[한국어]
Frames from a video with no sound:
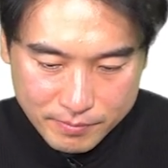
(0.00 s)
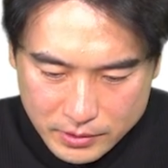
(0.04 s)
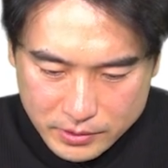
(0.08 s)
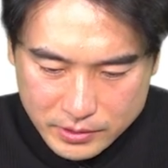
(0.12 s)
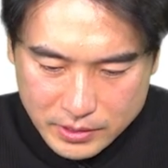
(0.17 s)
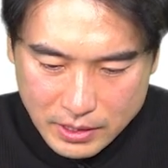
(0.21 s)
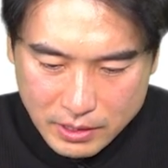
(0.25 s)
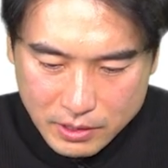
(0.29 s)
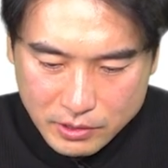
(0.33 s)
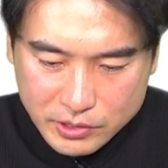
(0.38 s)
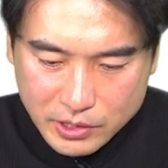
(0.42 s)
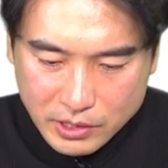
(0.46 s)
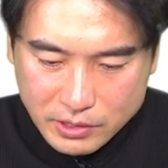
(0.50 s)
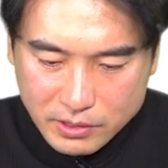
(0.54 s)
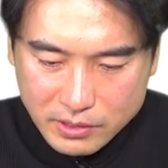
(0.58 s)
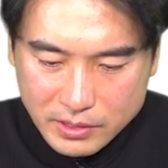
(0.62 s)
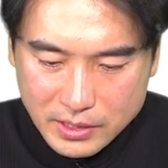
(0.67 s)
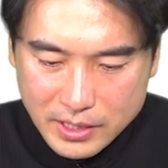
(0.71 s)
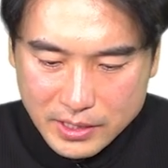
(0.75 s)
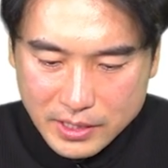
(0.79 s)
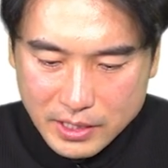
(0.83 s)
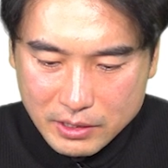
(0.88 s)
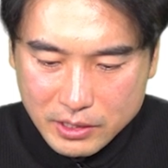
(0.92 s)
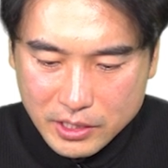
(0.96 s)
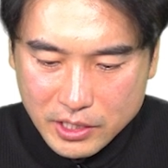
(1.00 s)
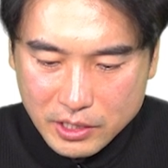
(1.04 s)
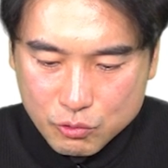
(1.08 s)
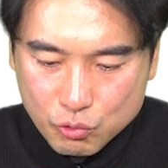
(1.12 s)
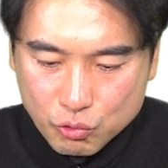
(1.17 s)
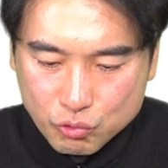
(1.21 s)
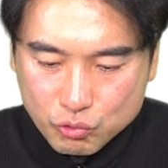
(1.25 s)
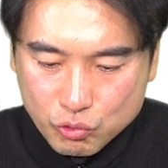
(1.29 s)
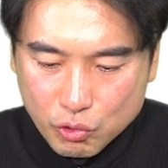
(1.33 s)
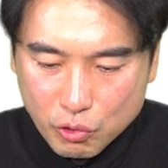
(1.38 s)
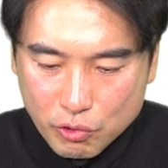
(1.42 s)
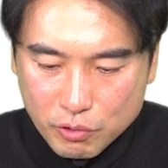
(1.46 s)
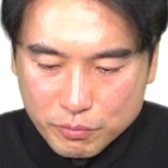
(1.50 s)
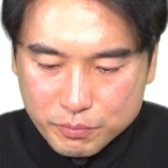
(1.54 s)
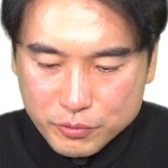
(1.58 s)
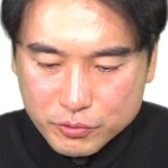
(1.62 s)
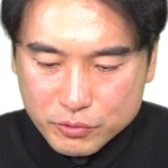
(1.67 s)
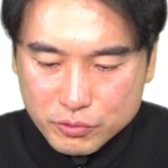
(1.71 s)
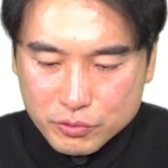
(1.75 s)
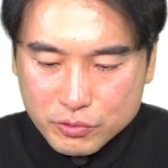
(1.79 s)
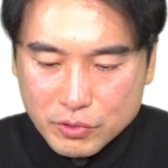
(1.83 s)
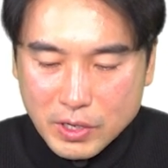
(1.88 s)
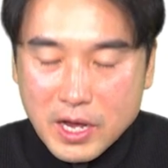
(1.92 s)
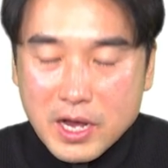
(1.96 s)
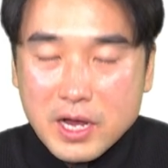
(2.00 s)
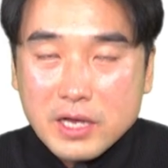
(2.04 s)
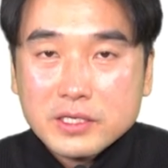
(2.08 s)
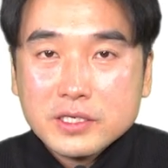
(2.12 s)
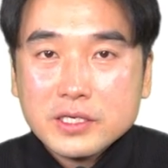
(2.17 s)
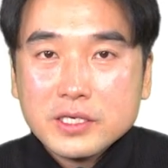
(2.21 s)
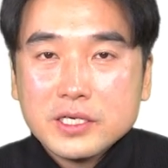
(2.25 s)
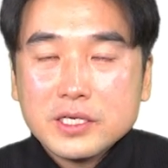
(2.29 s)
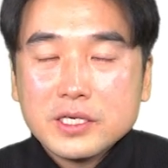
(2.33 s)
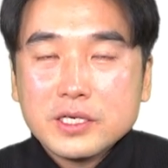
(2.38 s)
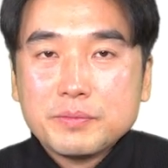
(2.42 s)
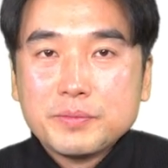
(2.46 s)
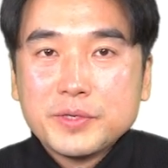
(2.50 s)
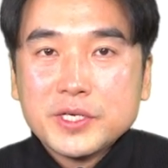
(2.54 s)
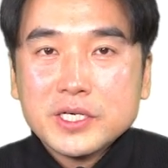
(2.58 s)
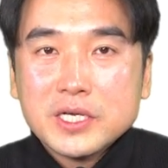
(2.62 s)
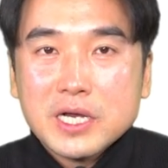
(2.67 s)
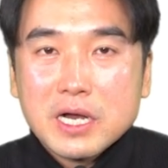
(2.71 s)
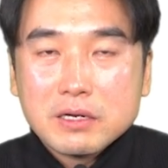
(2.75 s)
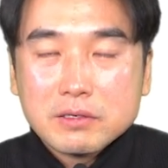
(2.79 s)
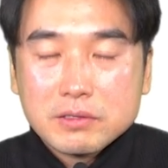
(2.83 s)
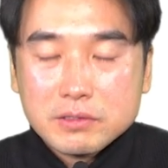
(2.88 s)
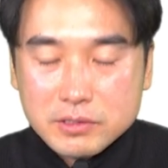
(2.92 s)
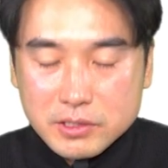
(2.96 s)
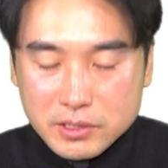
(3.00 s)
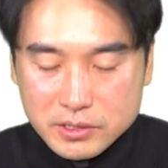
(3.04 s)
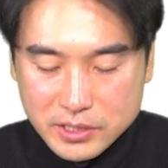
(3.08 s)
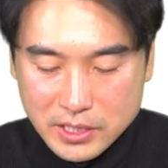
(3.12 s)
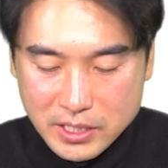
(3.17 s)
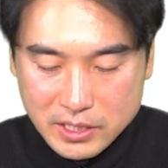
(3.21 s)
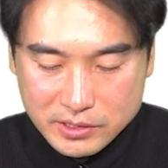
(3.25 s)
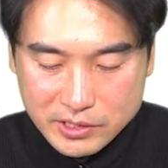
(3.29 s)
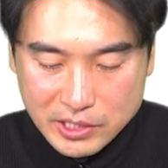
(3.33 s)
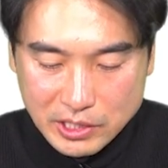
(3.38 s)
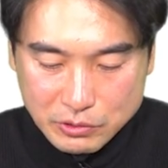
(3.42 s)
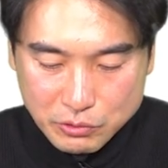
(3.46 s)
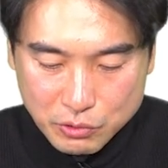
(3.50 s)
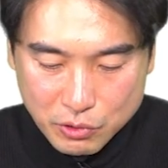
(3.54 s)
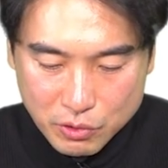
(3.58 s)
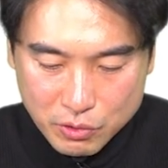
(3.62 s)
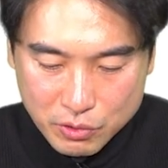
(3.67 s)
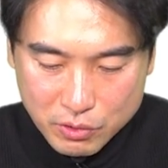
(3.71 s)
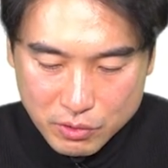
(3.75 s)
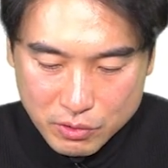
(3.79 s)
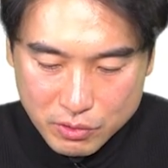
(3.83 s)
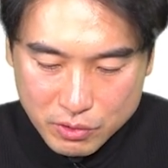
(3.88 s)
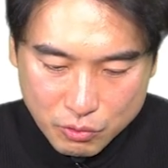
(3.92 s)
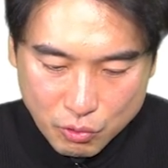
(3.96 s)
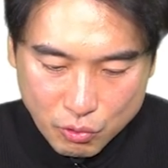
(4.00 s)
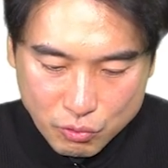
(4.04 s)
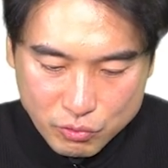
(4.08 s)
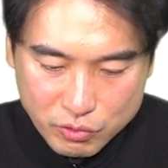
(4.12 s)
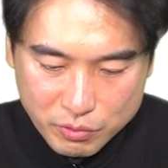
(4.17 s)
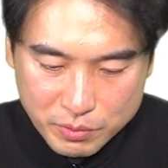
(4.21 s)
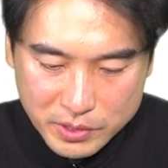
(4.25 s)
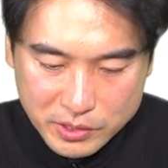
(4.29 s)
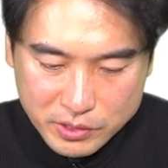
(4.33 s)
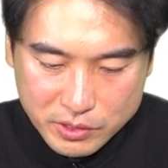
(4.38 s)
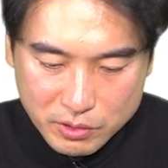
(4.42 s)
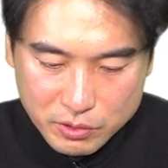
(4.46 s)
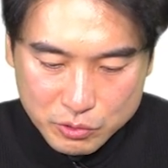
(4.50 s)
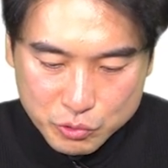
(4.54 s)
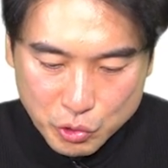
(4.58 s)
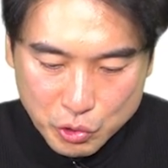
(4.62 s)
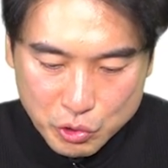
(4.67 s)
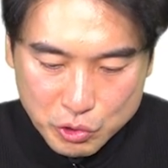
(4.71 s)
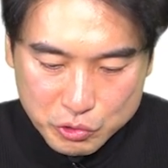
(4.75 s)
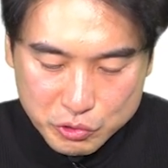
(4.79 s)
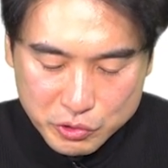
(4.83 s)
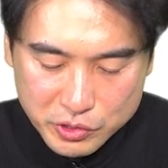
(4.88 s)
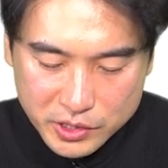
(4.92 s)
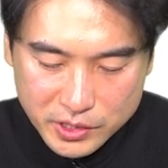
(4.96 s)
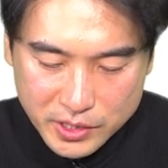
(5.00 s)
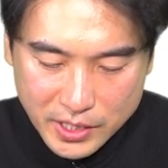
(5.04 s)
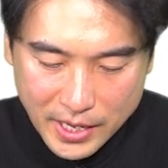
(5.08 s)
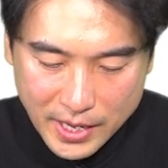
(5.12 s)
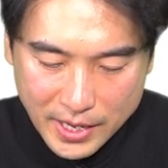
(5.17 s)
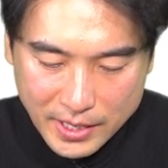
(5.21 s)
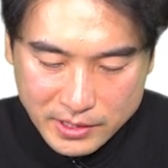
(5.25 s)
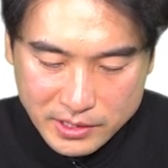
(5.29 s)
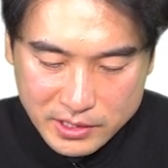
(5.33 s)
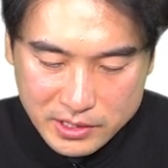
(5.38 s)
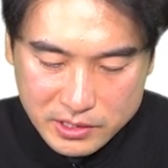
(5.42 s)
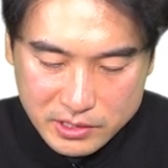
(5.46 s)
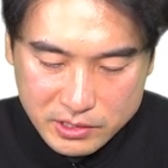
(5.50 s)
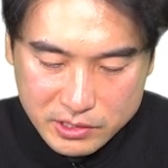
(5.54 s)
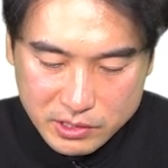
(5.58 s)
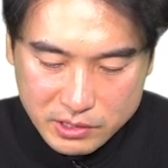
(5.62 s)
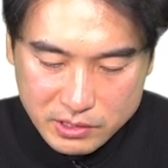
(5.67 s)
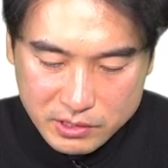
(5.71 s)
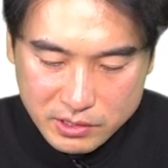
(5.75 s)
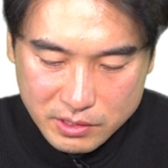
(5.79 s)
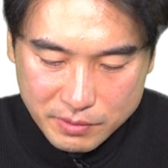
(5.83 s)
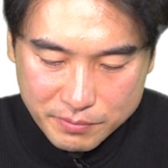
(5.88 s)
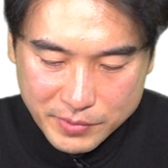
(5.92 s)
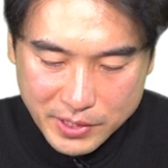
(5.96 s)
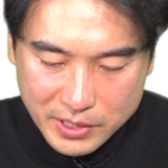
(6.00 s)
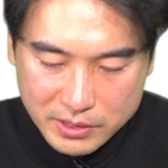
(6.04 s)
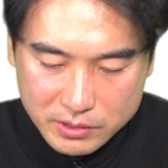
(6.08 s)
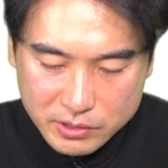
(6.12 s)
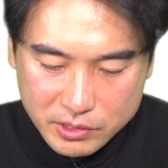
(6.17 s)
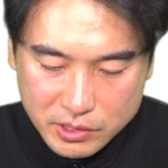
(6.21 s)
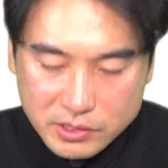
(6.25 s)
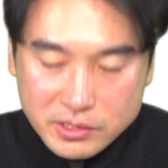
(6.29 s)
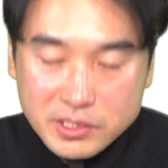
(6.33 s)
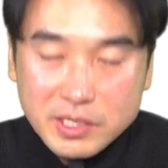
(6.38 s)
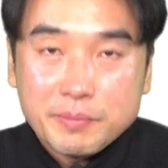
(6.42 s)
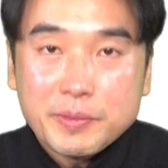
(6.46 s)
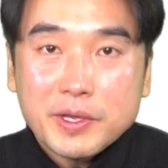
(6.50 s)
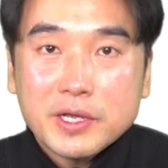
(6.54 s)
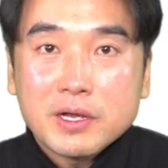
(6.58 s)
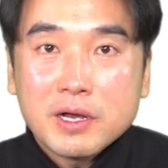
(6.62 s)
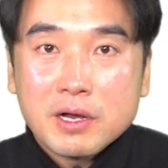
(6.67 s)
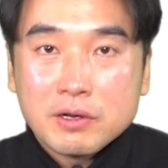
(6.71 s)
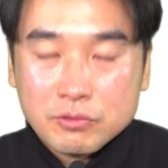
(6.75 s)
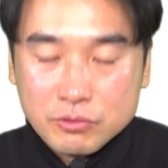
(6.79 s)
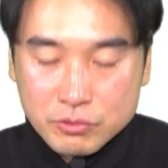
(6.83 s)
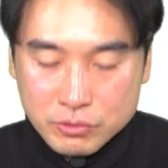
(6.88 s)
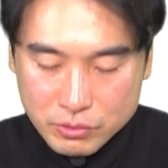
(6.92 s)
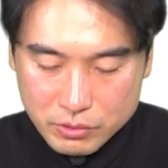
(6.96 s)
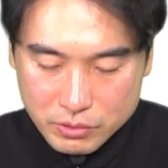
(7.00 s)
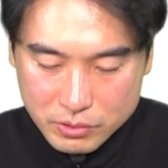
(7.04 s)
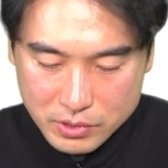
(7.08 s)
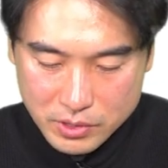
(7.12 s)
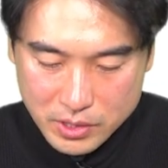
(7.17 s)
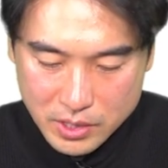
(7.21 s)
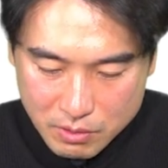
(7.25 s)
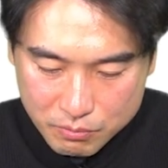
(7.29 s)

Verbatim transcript: 자 어쨌든 간에 이 국토부와 이 민간 건설사랑 최종 공급 일정을 조율 중인데 인천 검단은 1,300가구,